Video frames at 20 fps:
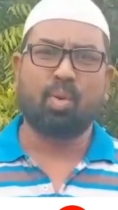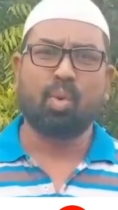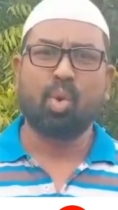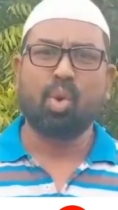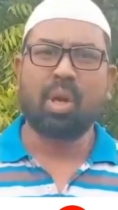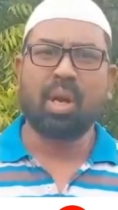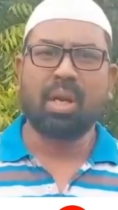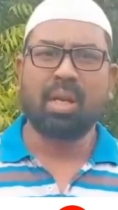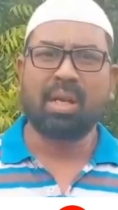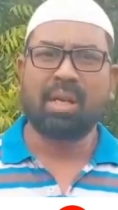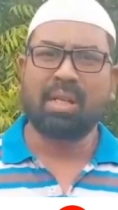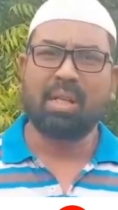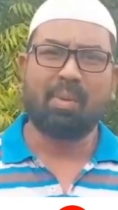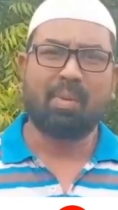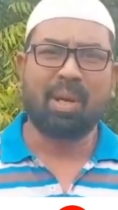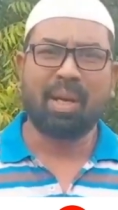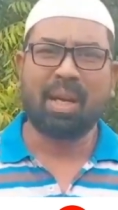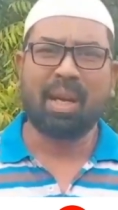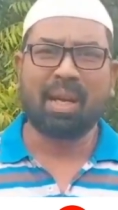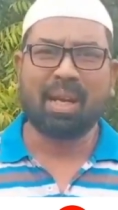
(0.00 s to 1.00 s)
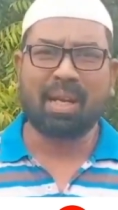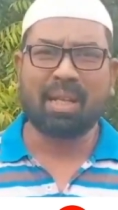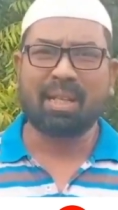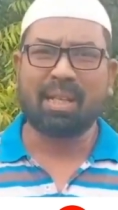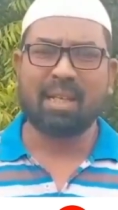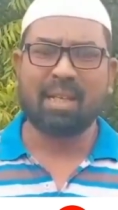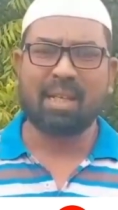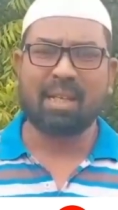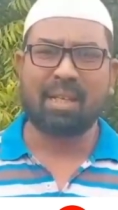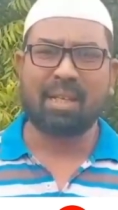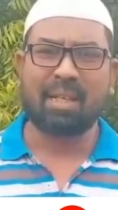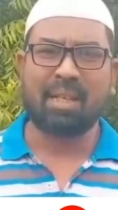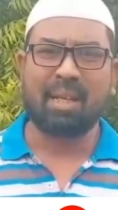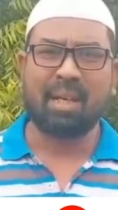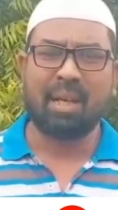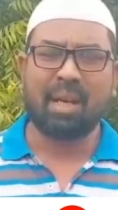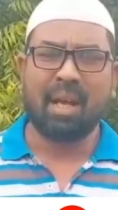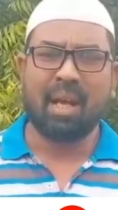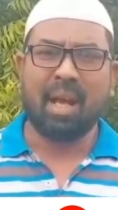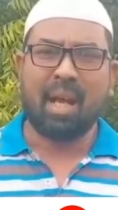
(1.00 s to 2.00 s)
ஊழல் இந்த மாதிரிலாம் நடந்துன்னு இருக்குது
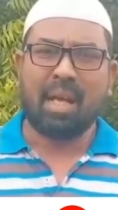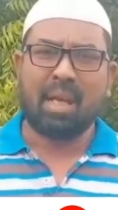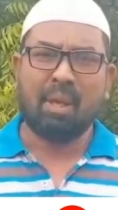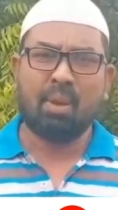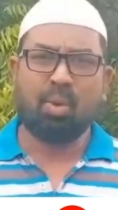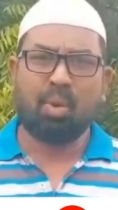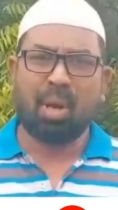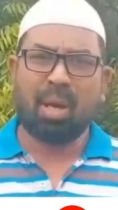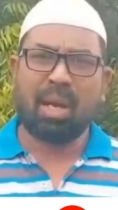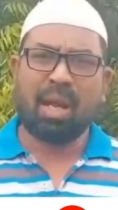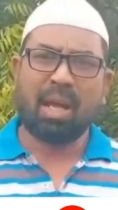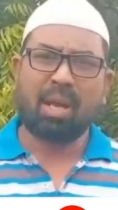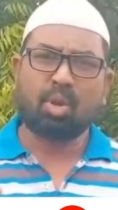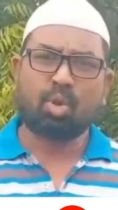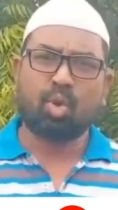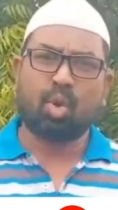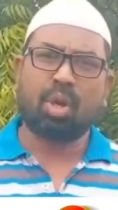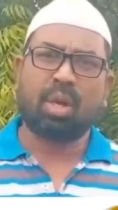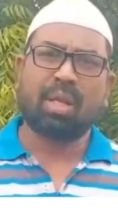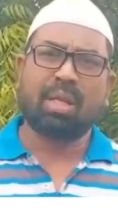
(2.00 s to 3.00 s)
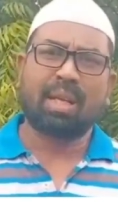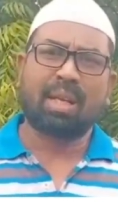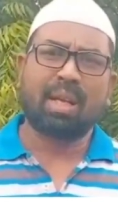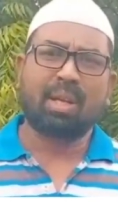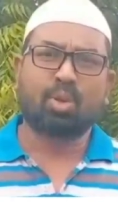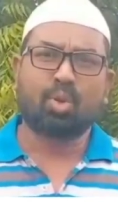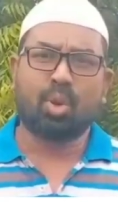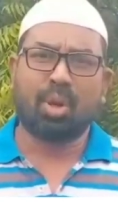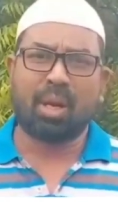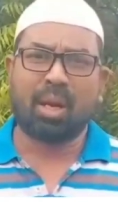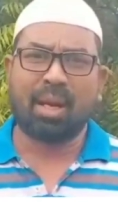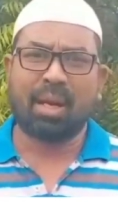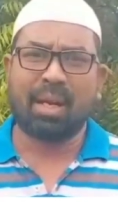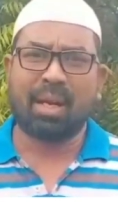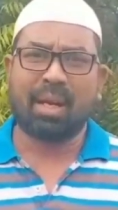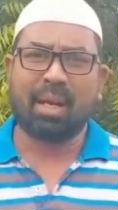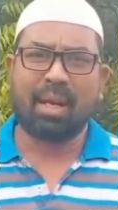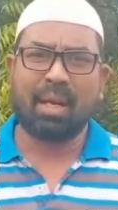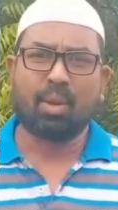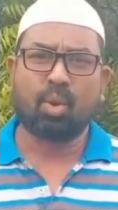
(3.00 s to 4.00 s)
இவங்க எல்லாரும் சொல்கிறது என்ன சொல்கிறாங்க
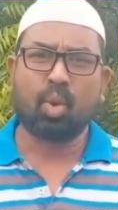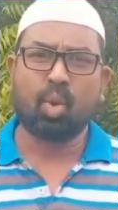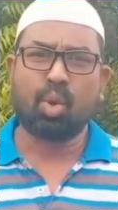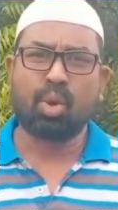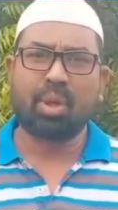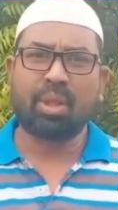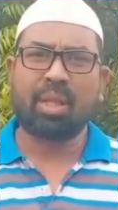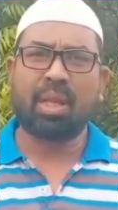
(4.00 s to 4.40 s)
தூக்கு